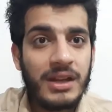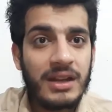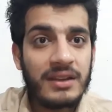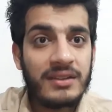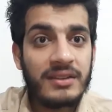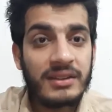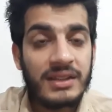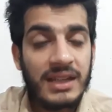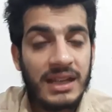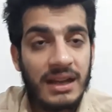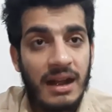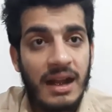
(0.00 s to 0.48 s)
कर
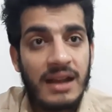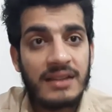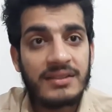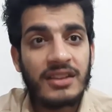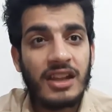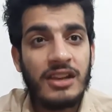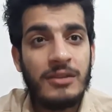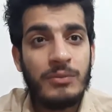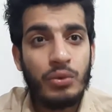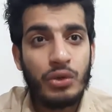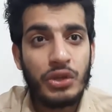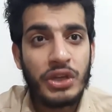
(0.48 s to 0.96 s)
सकते हैं
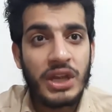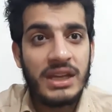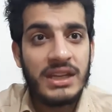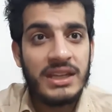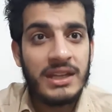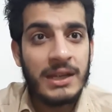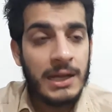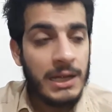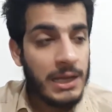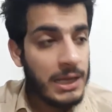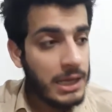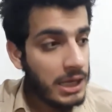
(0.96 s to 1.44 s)
खासकर मोइन अली
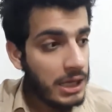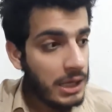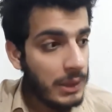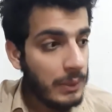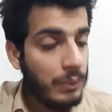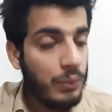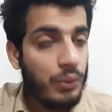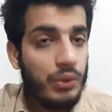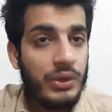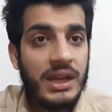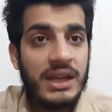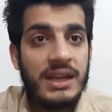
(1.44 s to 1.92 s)

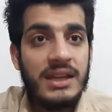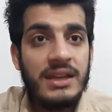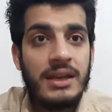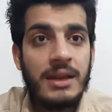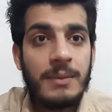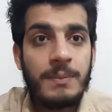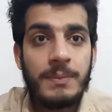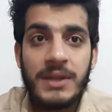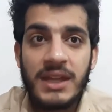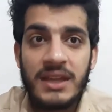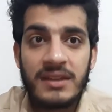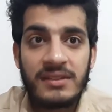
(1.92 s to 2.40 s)
मोइन अली
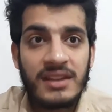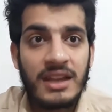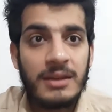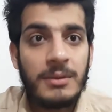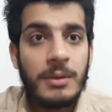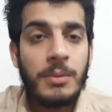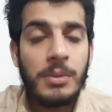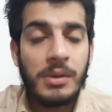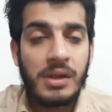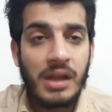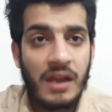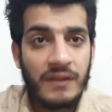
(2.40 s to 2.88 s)
ने पी
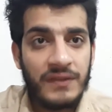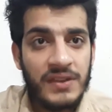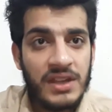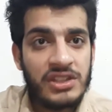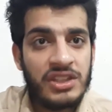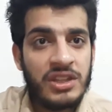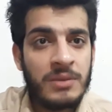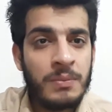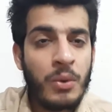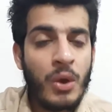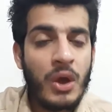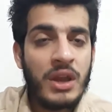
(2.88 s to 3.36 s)
में भी काफ़ी
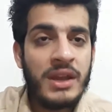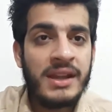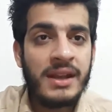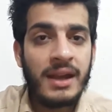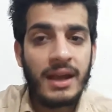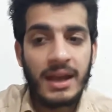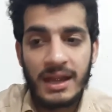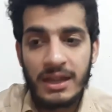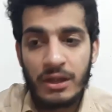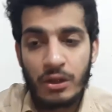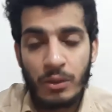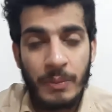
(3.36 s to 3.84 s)
अच्छी बॉलिंग
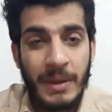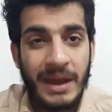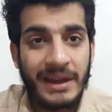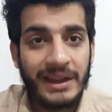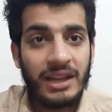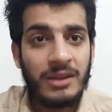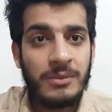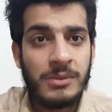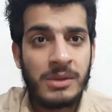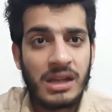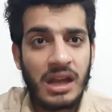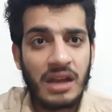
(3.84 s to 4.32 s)
कराई और
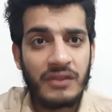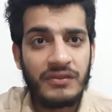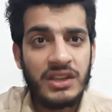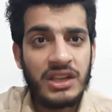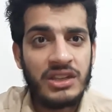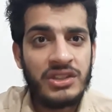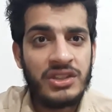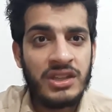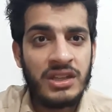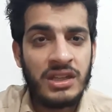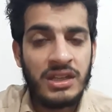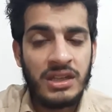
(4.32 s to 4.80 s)
बैटिंग भी काफ़ी
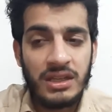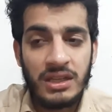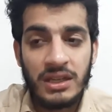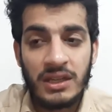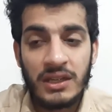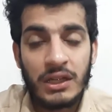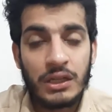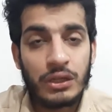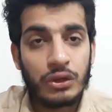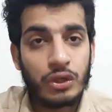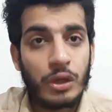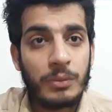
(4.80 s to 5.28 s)
अच्छी
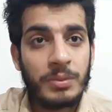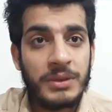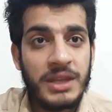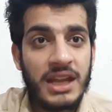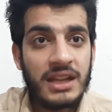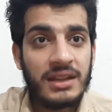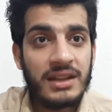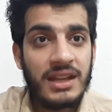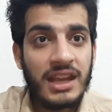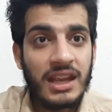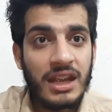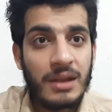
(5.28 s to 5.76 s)
तो अब
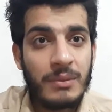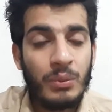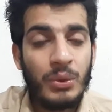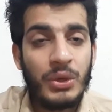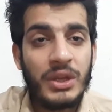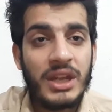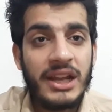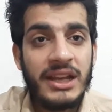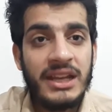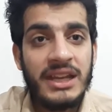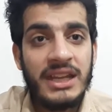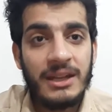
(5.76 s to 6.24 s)
देखते हैं कि
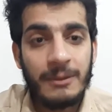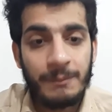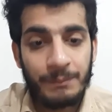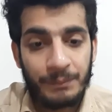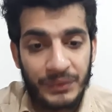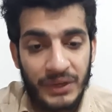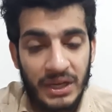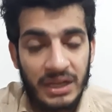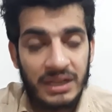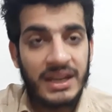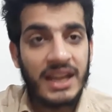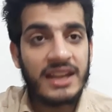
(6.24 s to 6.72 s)
मोइन अली
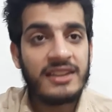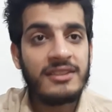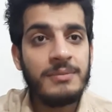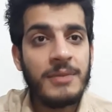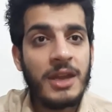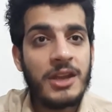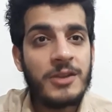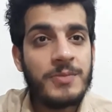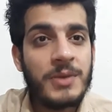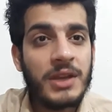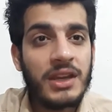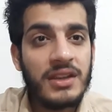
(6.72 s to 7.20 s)
टेस्ट
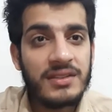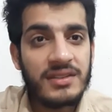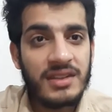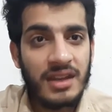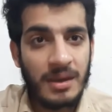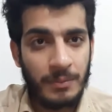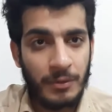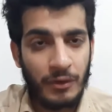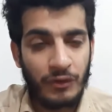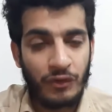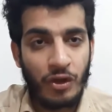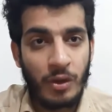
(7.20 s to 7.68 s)
मैच में किस
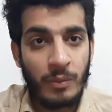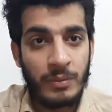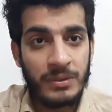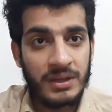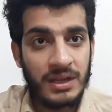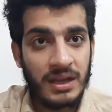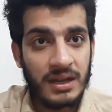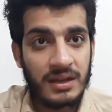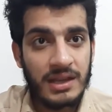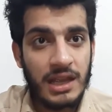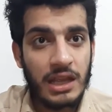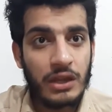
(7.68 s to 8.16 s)
तरह परफॉर्म
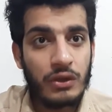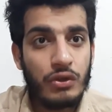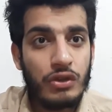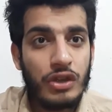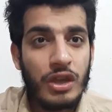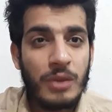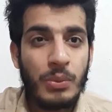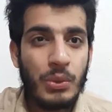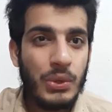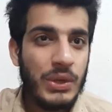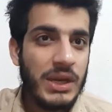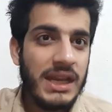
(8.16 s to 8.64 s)
करते हैं
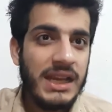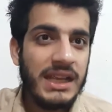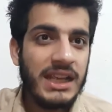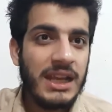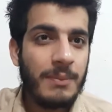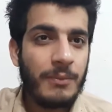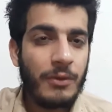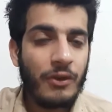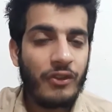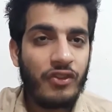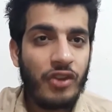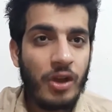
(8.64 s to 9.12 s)
क्योंकि मोइन अली की
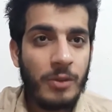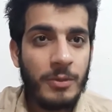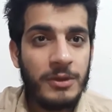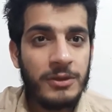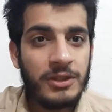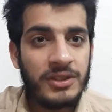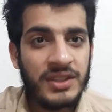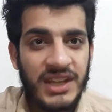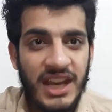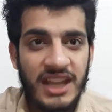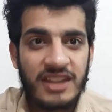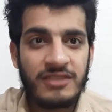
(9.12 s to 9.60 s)

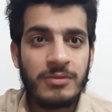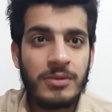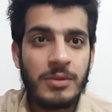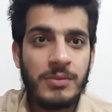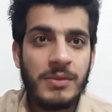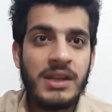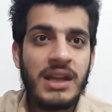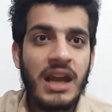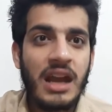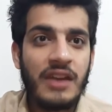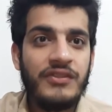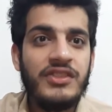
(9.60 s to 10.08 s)
परफॉर्मेंस टेस्ट में
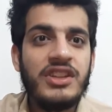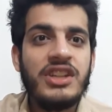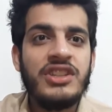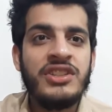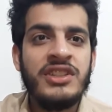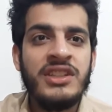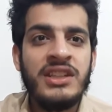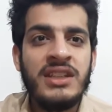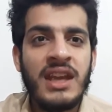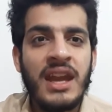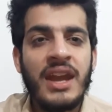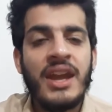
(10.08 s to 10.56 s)
भी काफ़ी
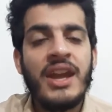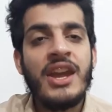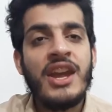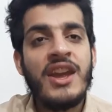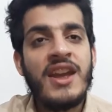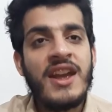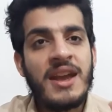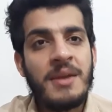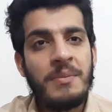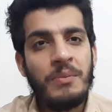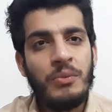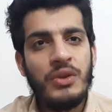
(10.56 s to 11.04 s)
अच्छी है
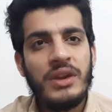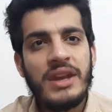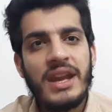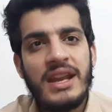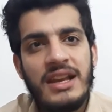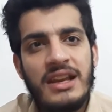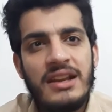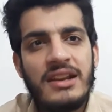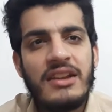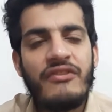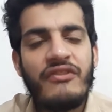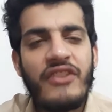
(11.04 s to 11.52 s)
मोइन
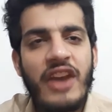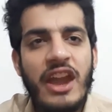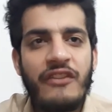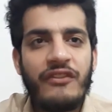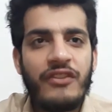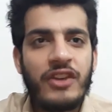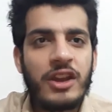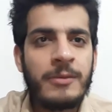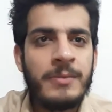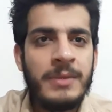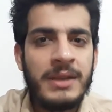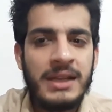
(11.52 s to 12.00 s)
अली ने
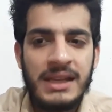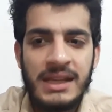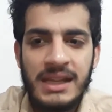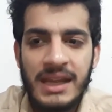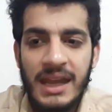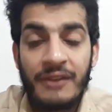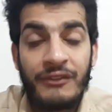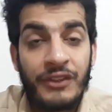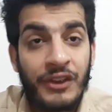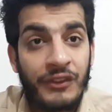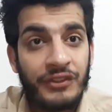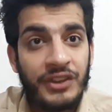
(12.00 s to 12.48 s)
फाइफर भी
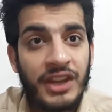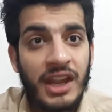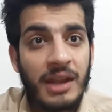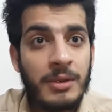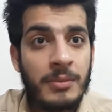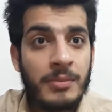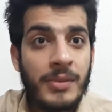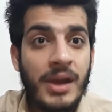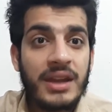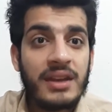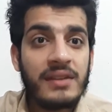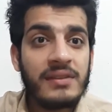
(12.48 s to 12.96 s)
लिए फिफ्टी भी
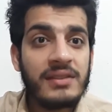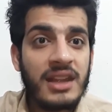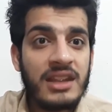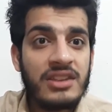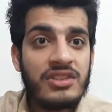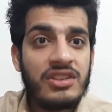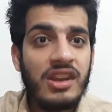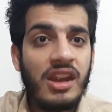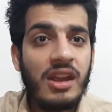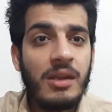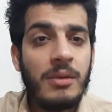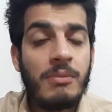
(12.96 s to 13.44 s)
मारी
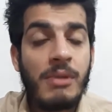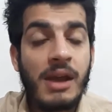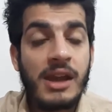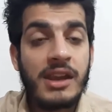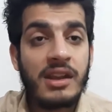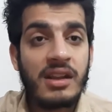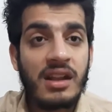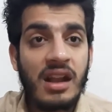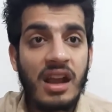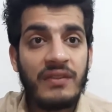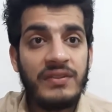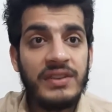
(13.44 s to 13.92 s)
सेंचुरी भी
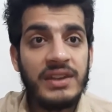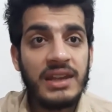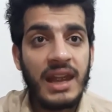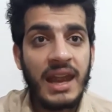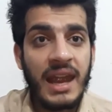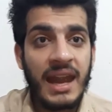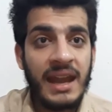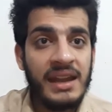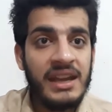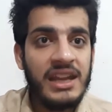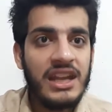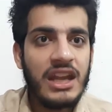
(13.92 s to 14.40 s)
मारी काफ़ी
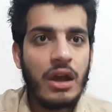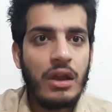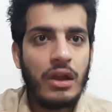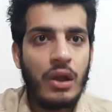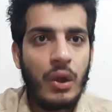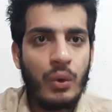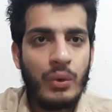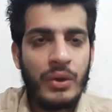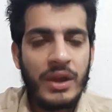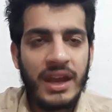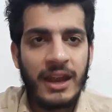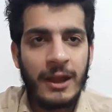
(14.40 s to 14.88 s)
हैंडी
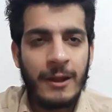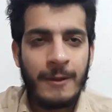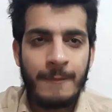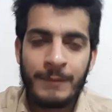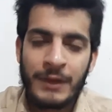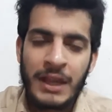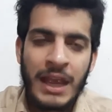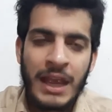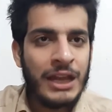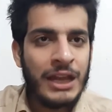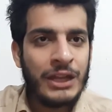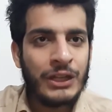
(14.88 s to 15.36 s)
ऑलराउंडर है
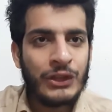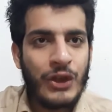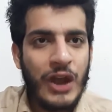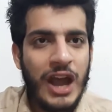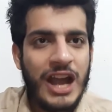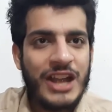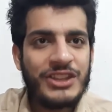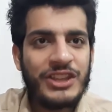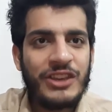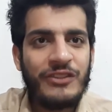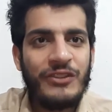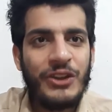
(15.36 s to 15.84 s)
तो
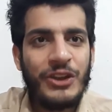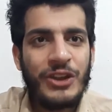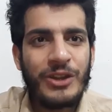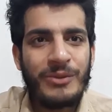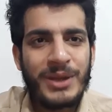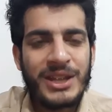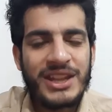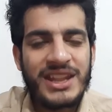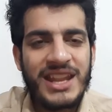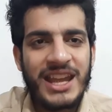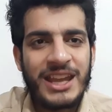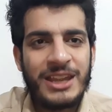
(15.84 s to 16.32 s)
आज की वीडियो
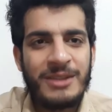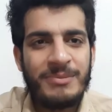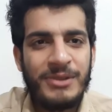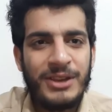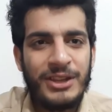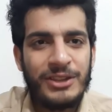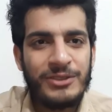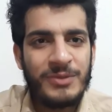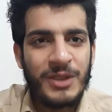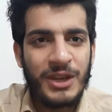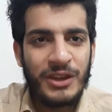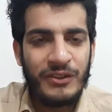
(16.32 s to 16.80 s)
में इतना ही
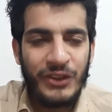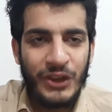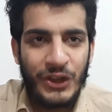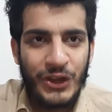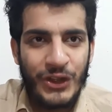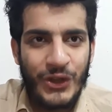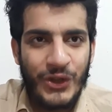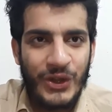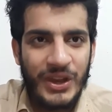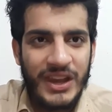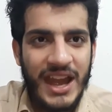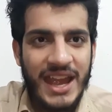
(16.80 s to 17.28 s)
प्लीज़ मेरी
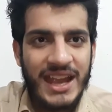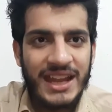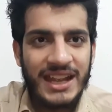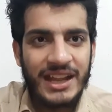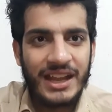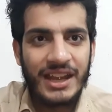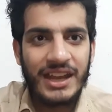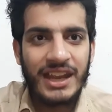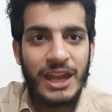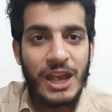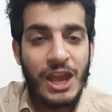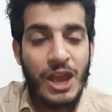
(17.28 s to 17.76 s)
वीडियो को लाइक
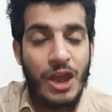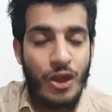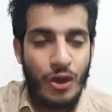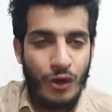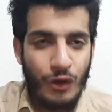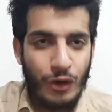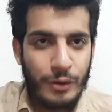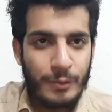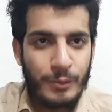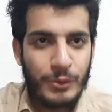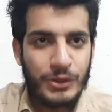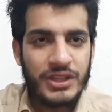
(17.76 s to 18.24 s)
करें
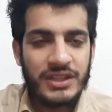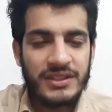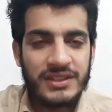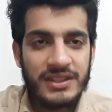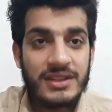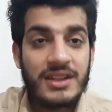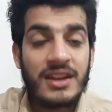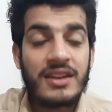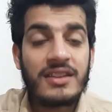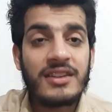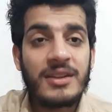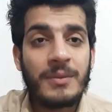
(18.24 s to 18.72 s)
और मुझे
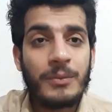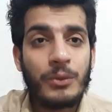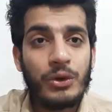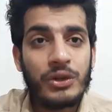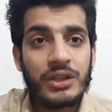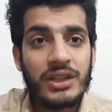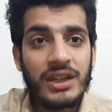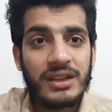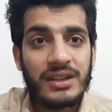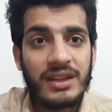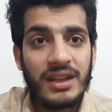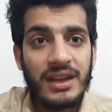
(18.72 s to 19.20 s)
इसी तरह
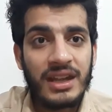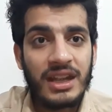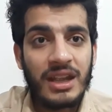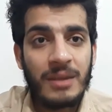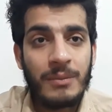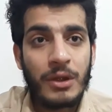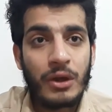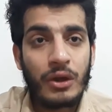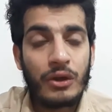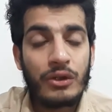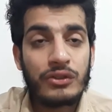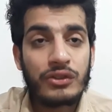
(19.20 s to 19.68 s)
सपोर्ट करते रहे
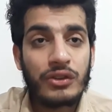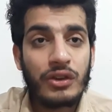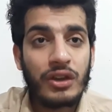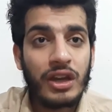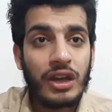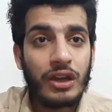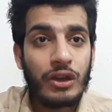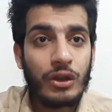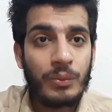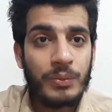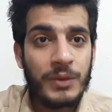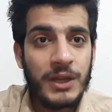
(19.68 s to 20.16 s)
कि मेरा रोज
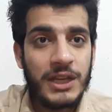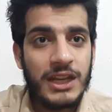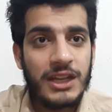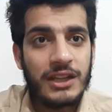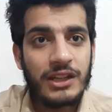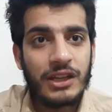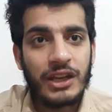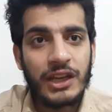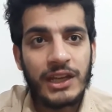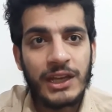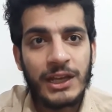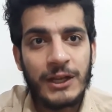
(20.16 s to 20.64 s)
क्रिकेट
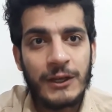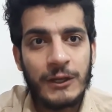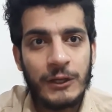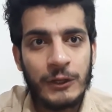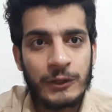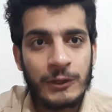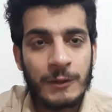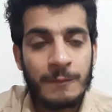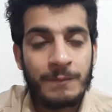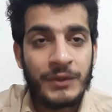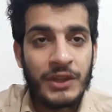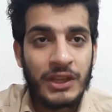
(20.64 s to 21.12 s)
ओपिनियन क्रिकेट
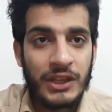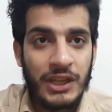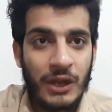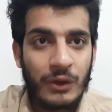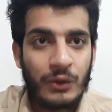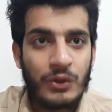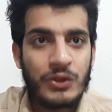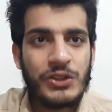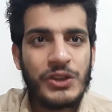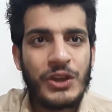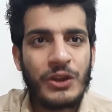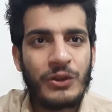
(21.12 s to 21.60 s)
न्यूज़ या
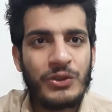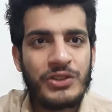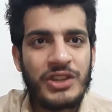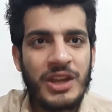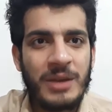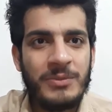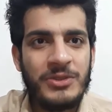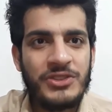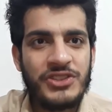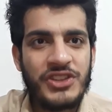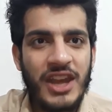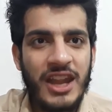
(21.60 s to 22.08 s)
कुछ ना कुछ
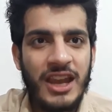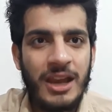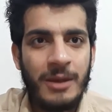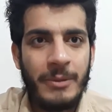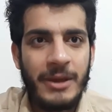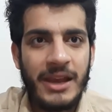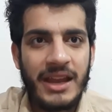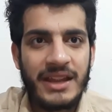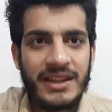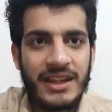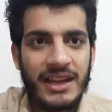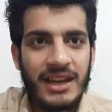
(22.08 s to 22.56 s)
हम इस चैनल
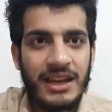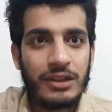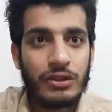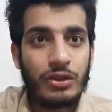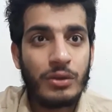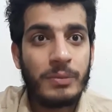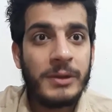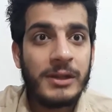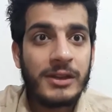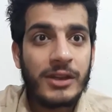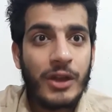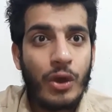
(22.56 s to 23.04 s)
पर लगे रहे
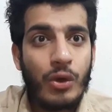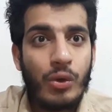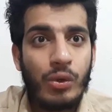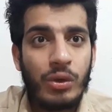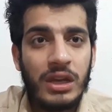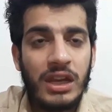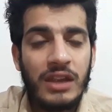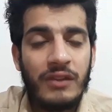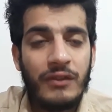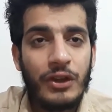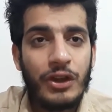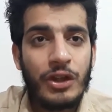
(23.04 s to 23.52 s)
तो मिलता हूँ
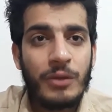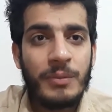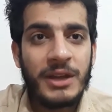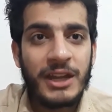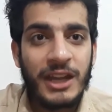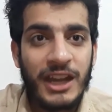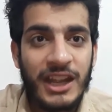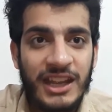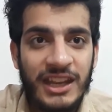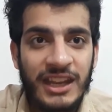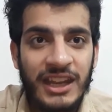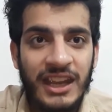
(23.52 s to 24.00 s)
अगली वीडियो में
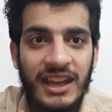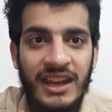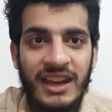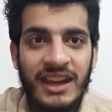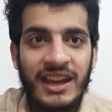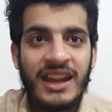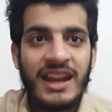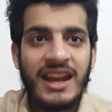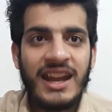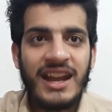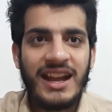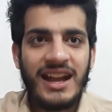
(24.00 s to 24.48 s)
टेक केयर
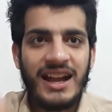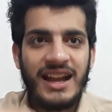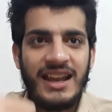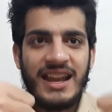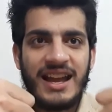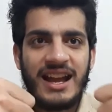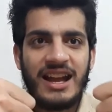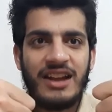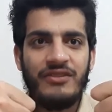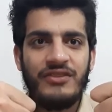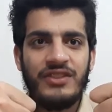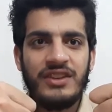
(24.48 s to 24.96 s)

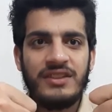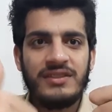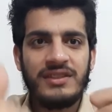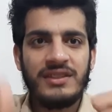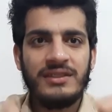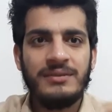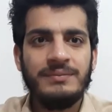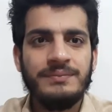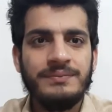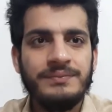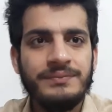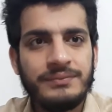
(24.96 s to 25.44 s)
अल्लाह
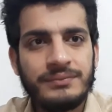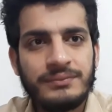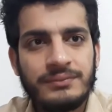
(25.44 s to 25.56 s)
हाफिज़